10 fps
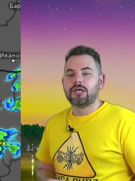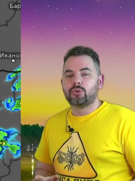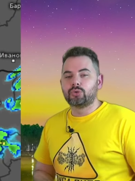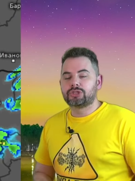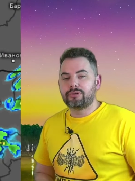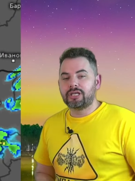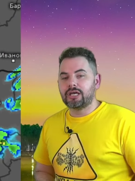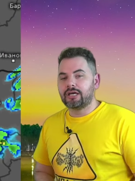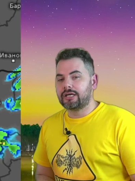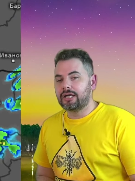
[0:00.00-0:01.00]
8
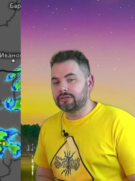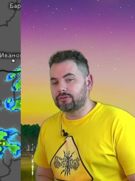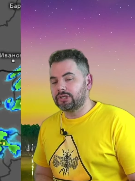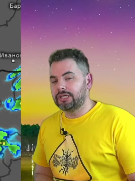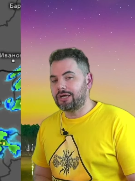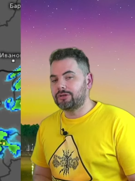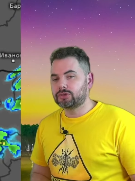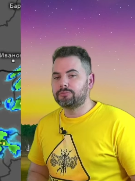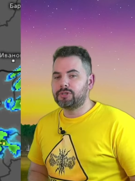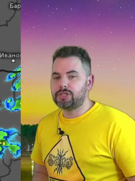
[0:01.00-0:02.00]
rano. Ja
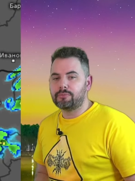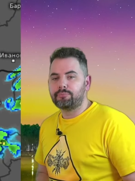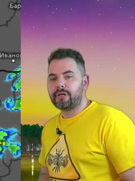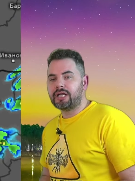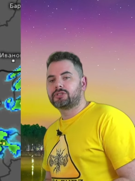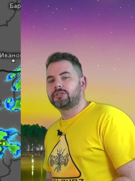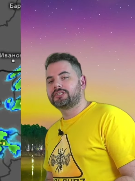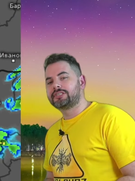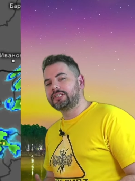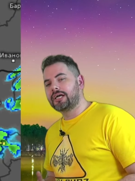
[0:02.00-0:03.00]
osobiście
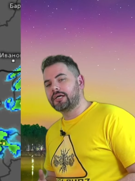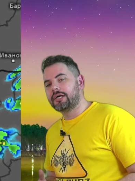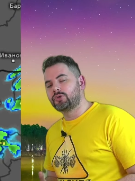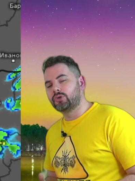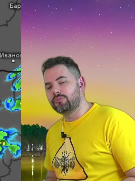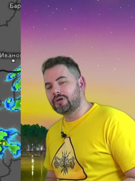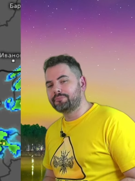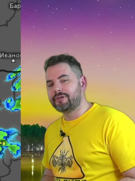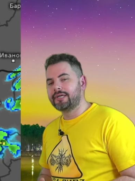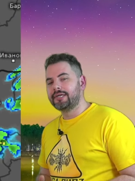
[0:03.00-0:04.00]
patrząc na tą
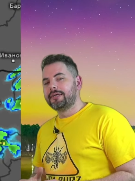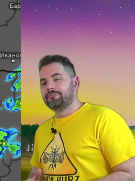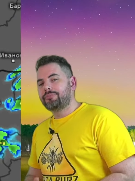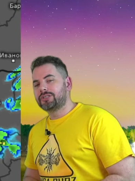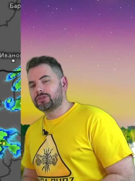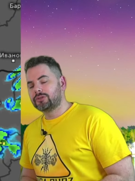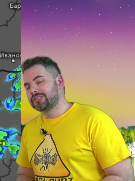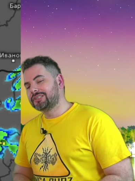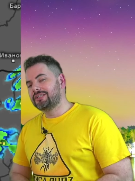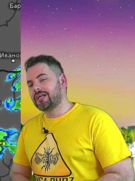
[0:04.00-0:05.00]
mapę,
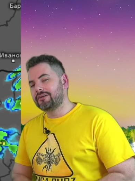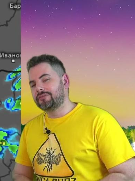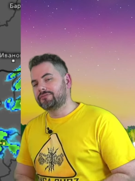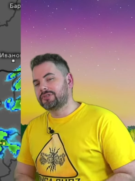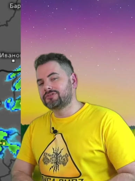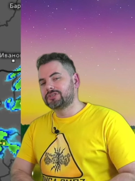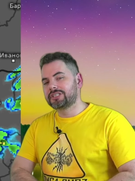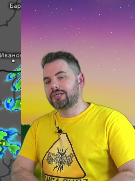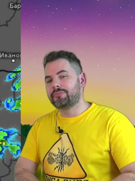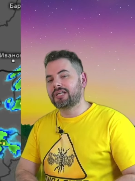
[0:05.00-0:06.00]
patrząc na te
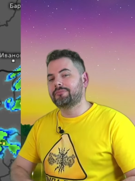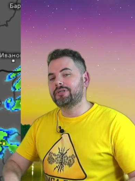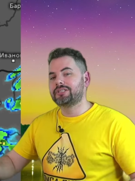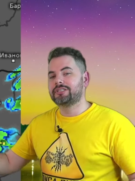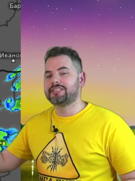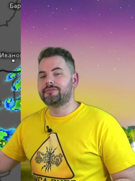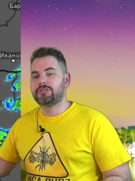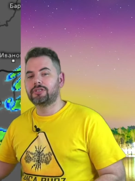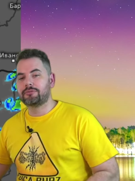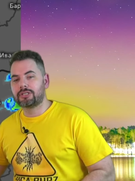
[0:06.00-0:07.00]
wszystkie parametry,
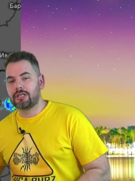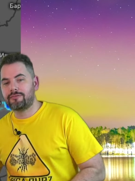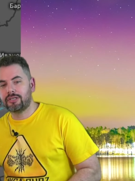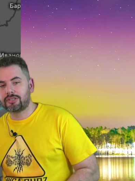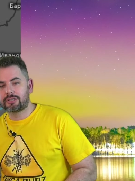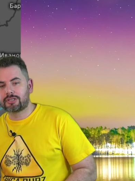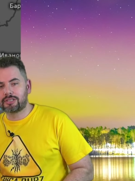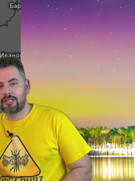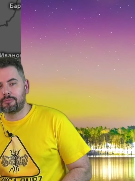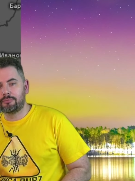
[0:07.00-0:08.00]
stwierdziłem, że największa
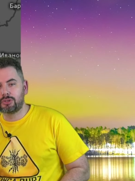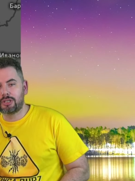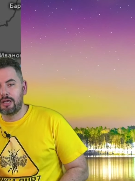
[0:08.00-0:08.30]
szansa na burza